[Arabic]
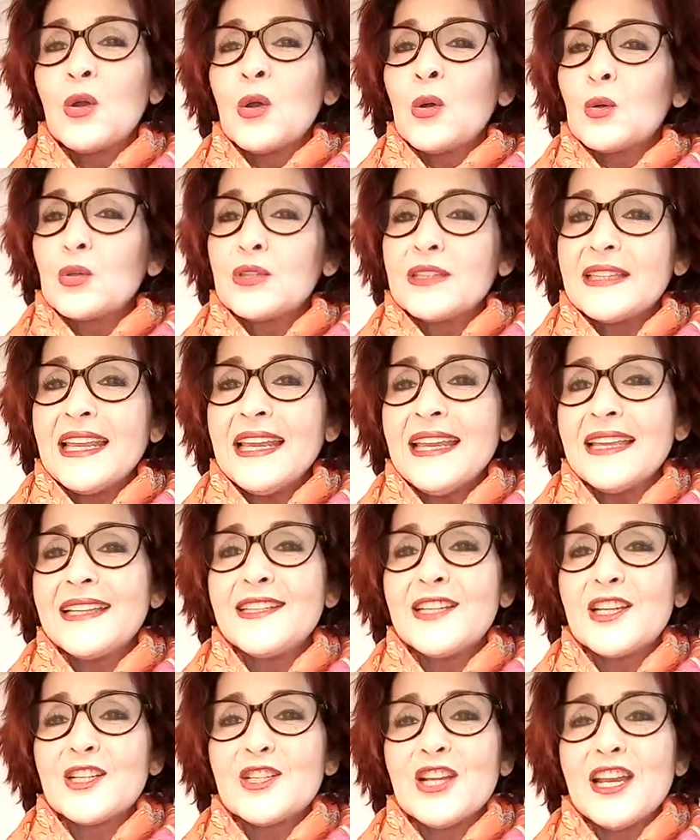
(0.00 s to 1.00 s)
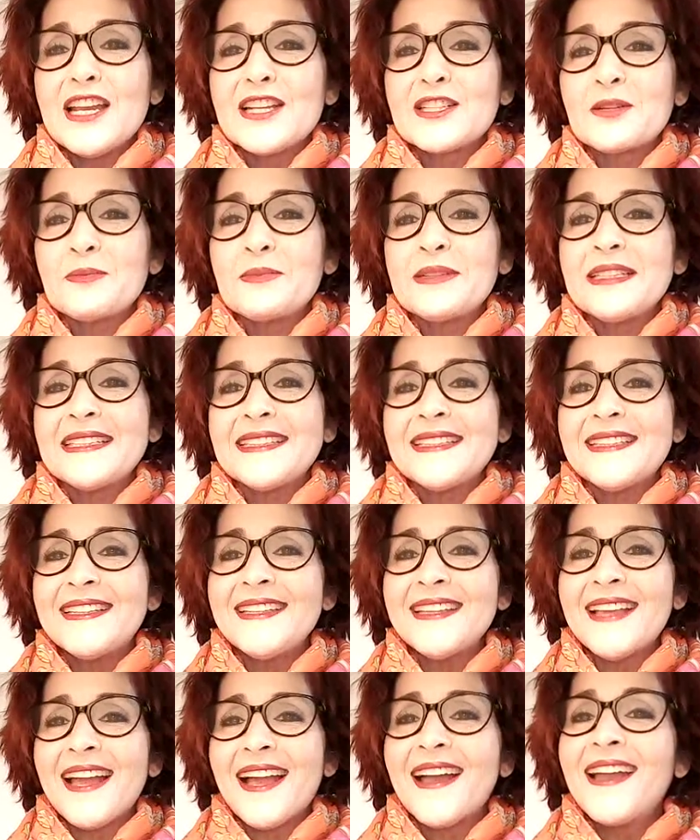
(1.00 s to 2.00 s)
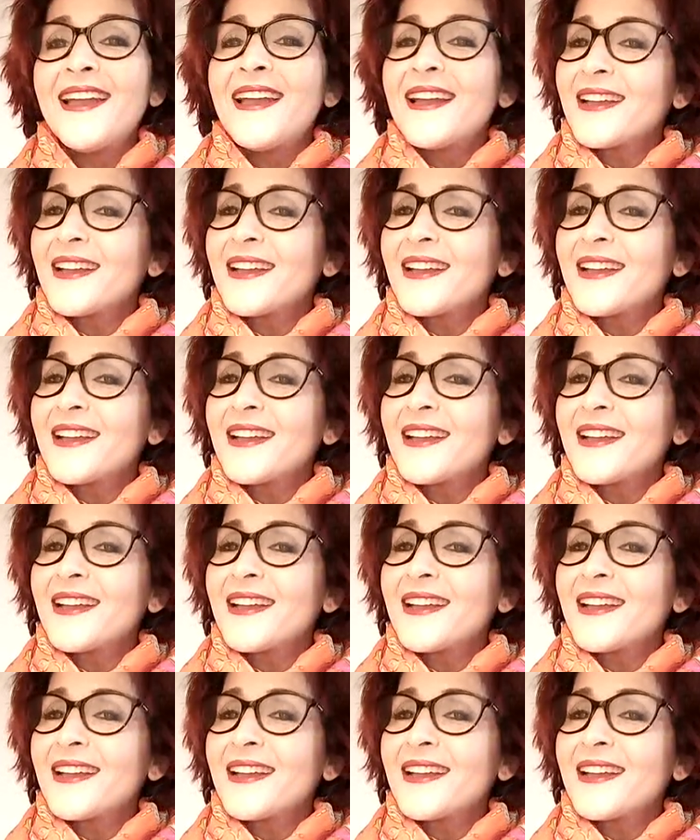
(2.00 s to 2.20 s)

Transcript: وتطيح ليا شي حاجه من يديا